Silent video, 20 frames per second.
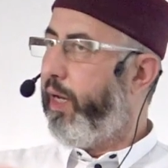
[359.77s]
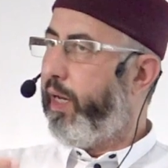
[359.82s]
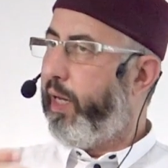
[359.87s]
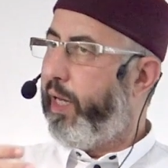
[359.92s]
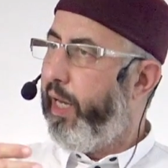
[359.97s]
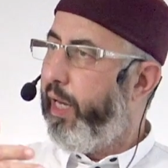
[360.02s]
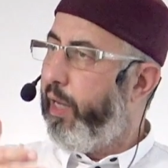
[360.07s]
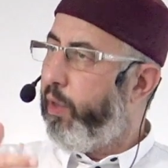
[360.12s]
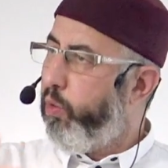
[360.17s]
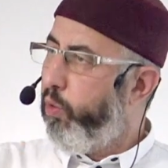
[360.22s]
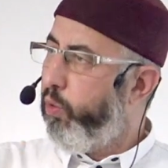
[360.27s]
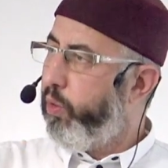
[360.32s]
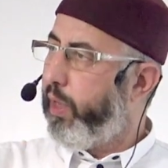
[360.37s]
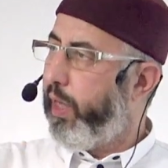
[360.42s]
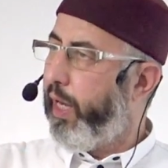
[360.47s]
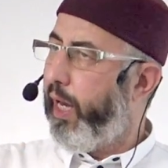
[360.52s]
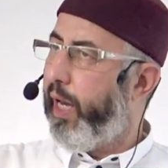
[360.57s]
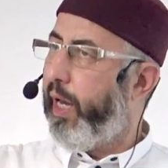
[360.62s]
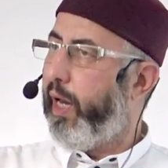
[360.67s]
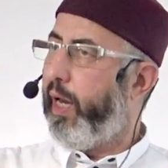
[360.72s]
qui est
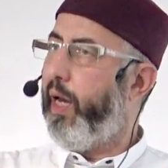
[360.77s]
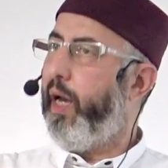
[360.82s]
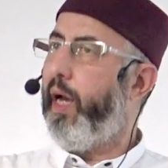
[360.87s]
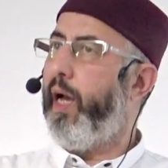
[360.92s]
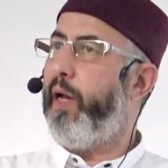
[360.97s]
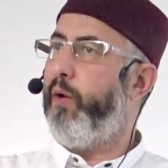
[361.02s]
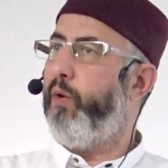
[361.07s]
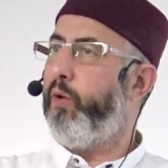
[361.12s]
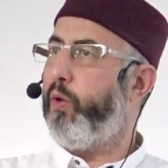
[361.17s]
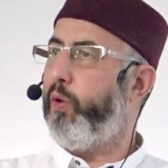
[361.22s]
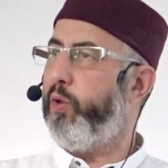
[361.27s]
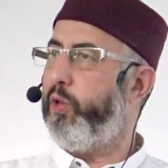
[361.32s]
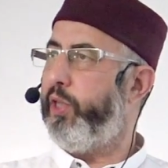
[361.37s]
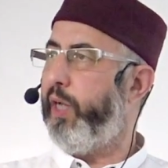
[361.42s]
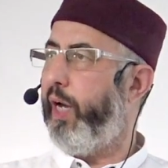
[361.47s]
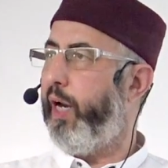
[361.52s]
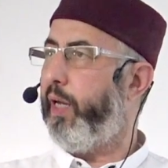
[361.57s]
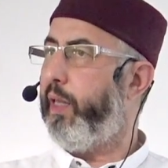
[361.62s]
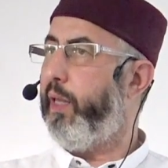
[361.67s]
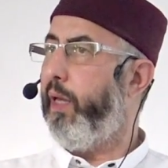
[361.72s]
contraire à notre
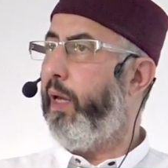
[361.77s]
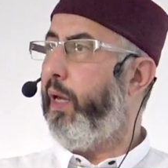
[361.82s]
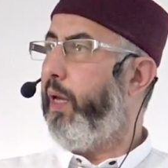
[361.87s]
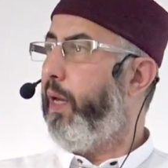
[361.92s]
charte.